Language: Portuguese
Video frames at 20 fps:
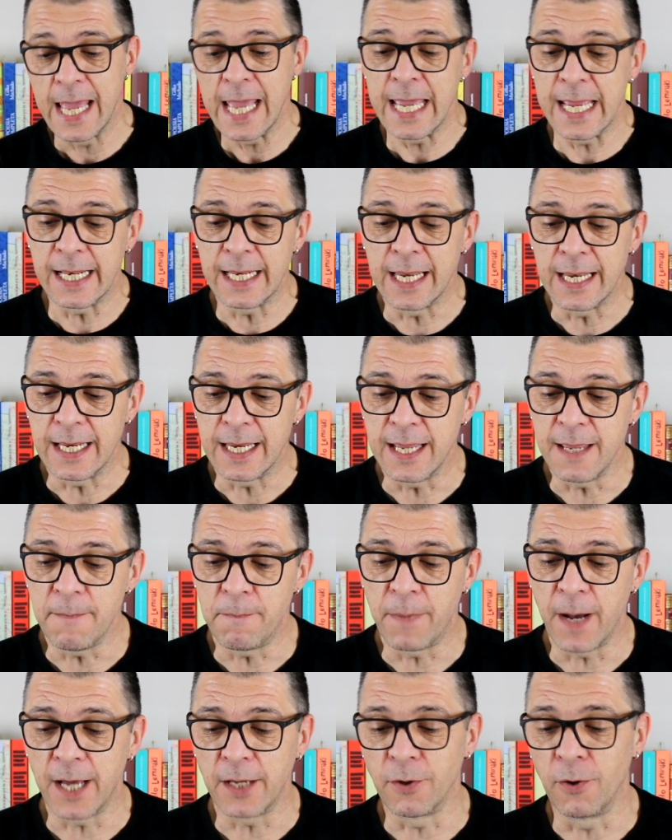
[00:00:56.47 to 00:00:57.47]
e Lili
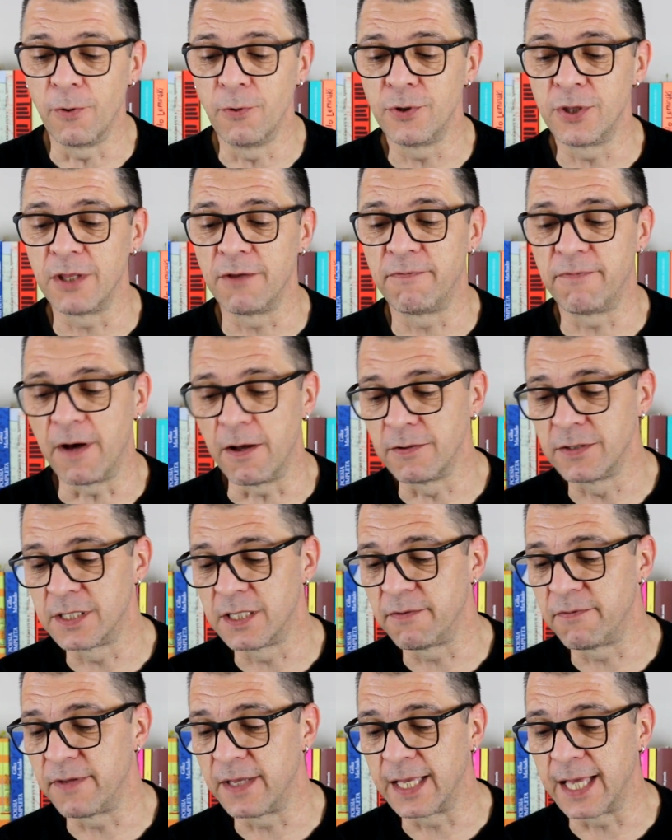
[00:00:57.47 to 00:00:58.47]
parou de
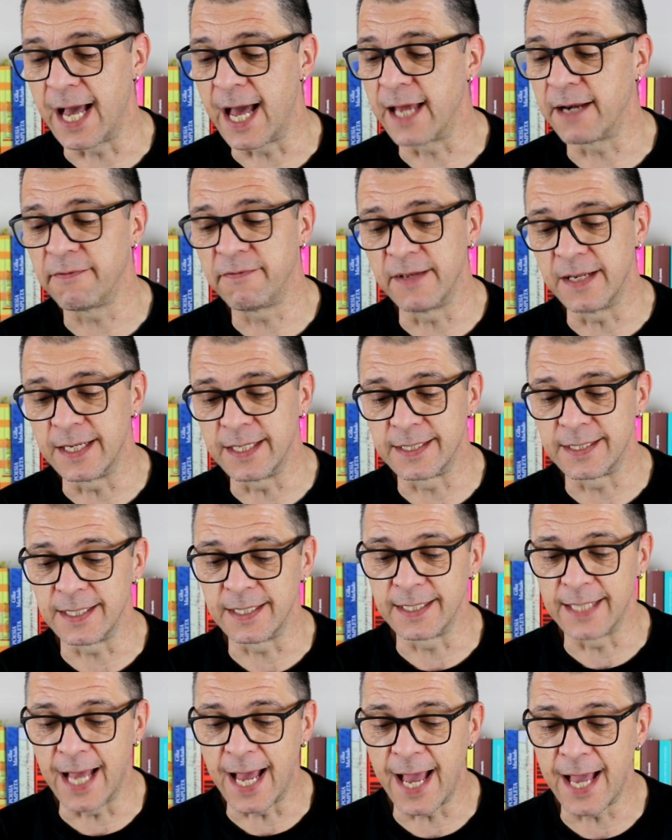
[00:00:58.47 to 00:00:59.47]
falsificar
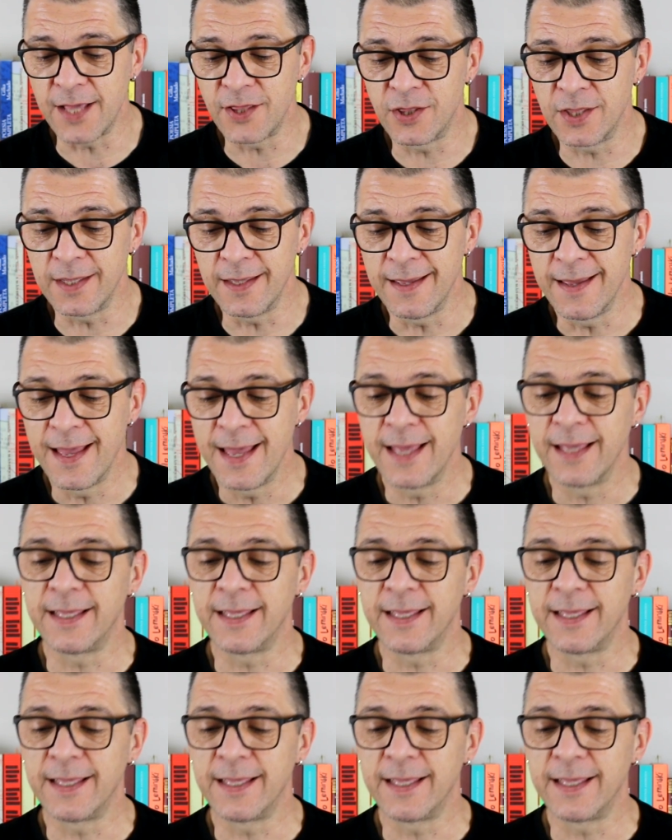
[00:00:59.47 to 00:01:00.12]
felicidade